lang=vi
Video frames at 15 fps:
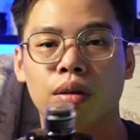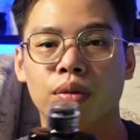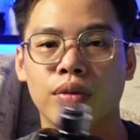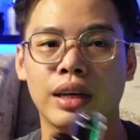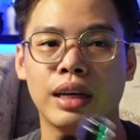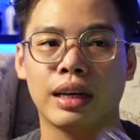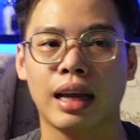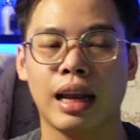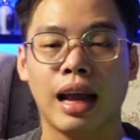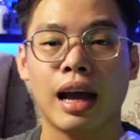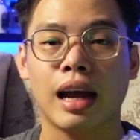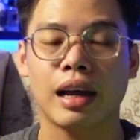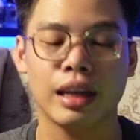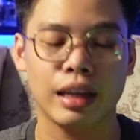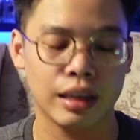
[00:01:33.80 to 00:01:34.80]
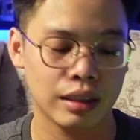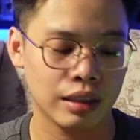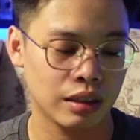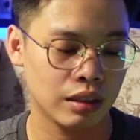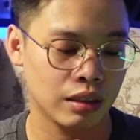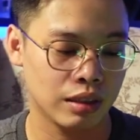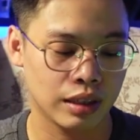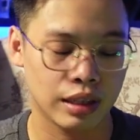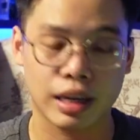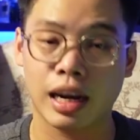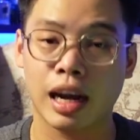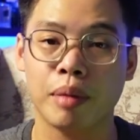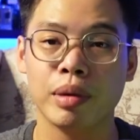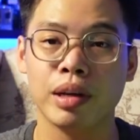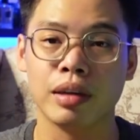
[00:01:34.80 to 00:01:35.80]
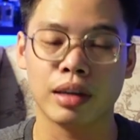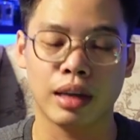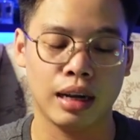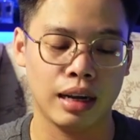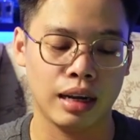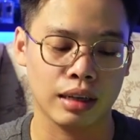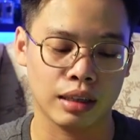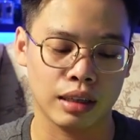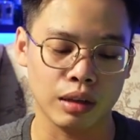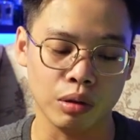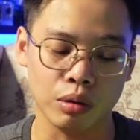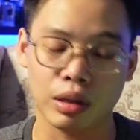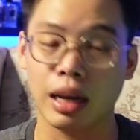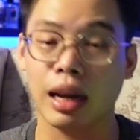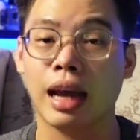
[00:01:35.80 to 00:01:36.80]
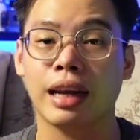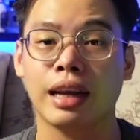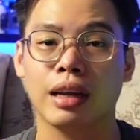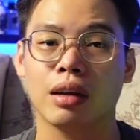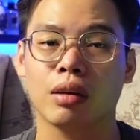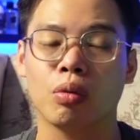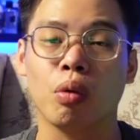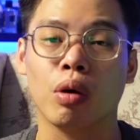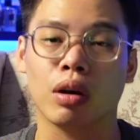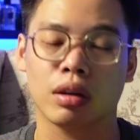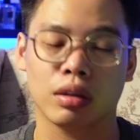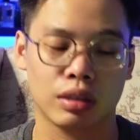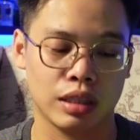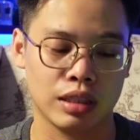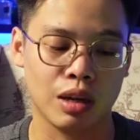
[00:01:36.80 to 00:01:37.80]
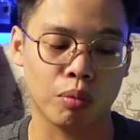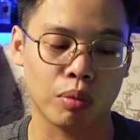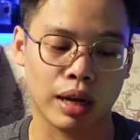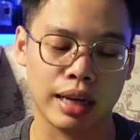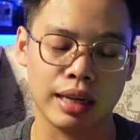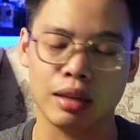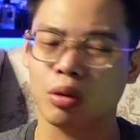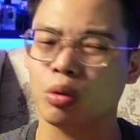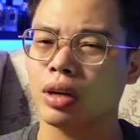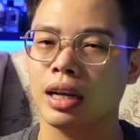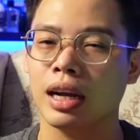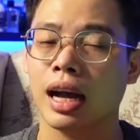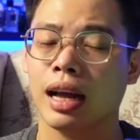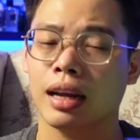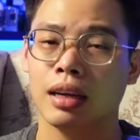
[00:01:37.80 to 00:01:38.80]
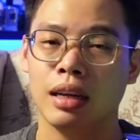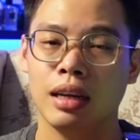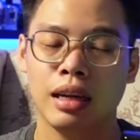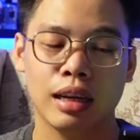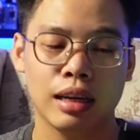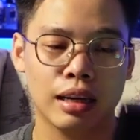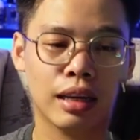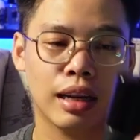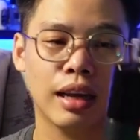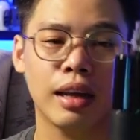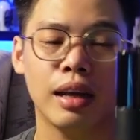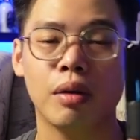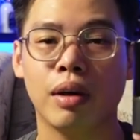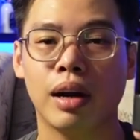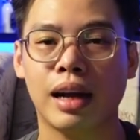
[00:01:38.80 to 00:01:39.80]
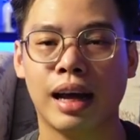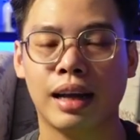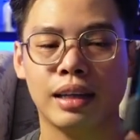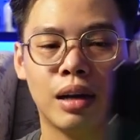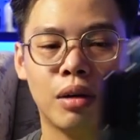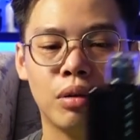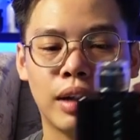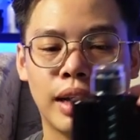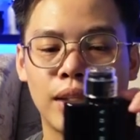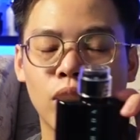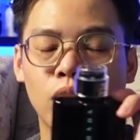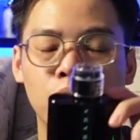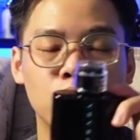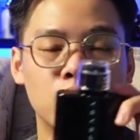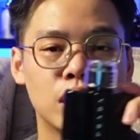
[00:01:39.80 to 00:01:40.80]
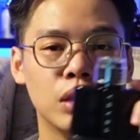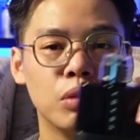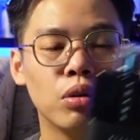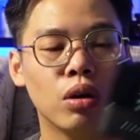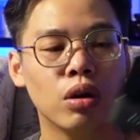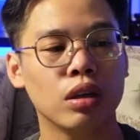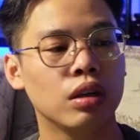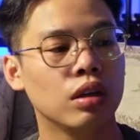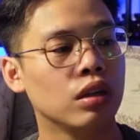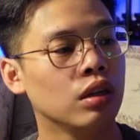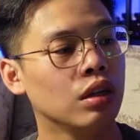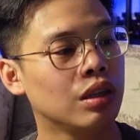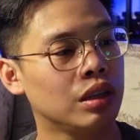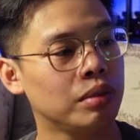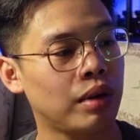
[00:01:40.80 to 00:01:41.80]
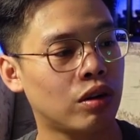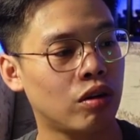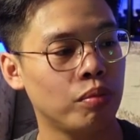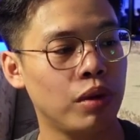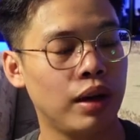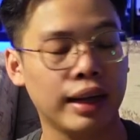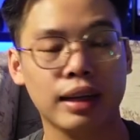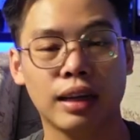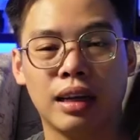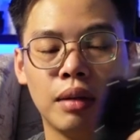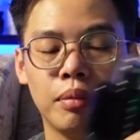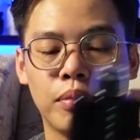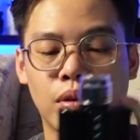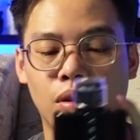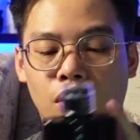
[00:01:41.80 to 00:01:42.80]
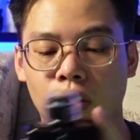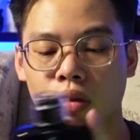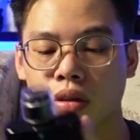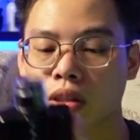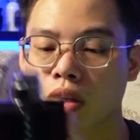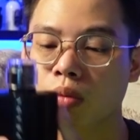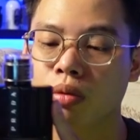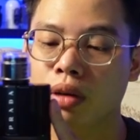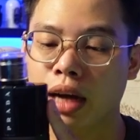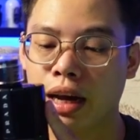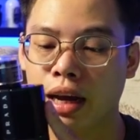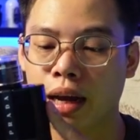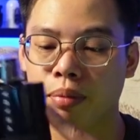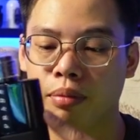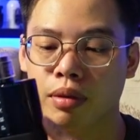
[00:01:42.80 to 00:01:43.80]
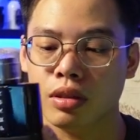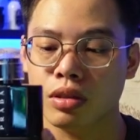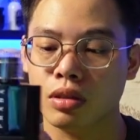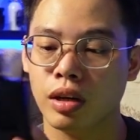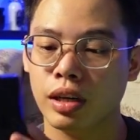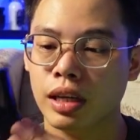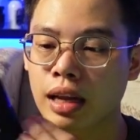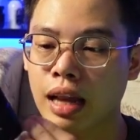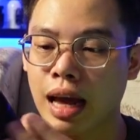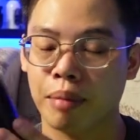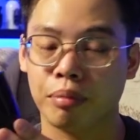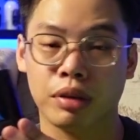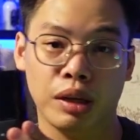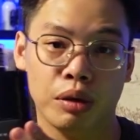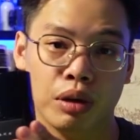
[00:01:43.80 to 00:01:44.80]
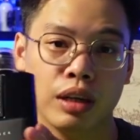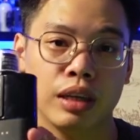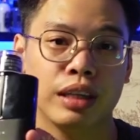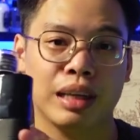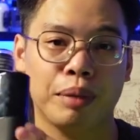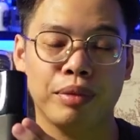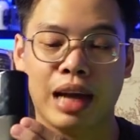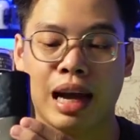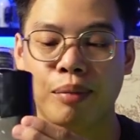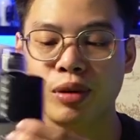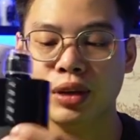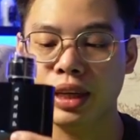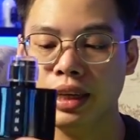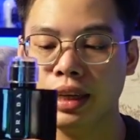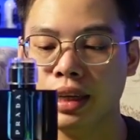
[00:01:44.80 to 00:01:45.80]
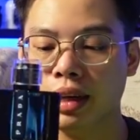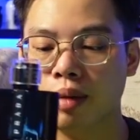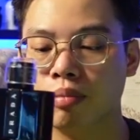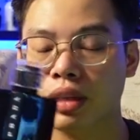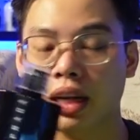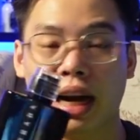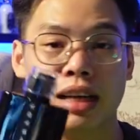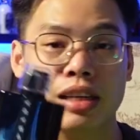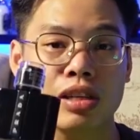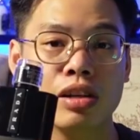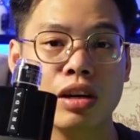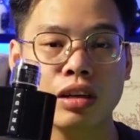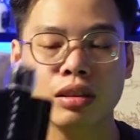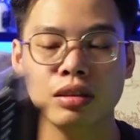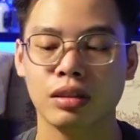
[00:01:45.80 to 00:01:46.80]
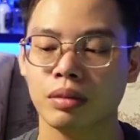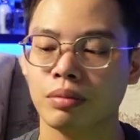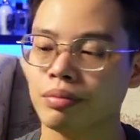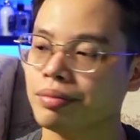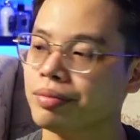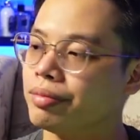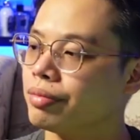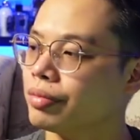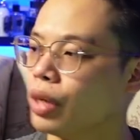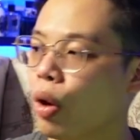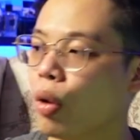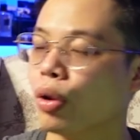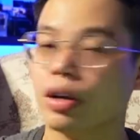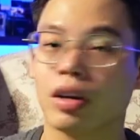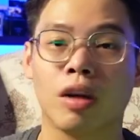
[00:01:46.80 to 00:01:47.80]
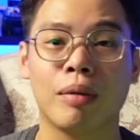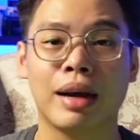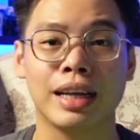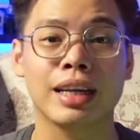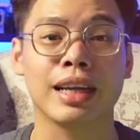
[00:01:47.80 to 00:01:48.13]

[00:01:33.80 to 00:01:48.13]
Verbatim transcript: về cái line ờ, carbon hay là kiểu cái line này của cái dòng này thì tôi thấy rằng là thiết kế đều nó ná nhau thay đổi một xíu thôi nhưng mà con black này là một con trông khá đẹp ở dưới thì làm kiểu hơi nhắm nhá một tí cầm khá sướng ổn oh, nó lại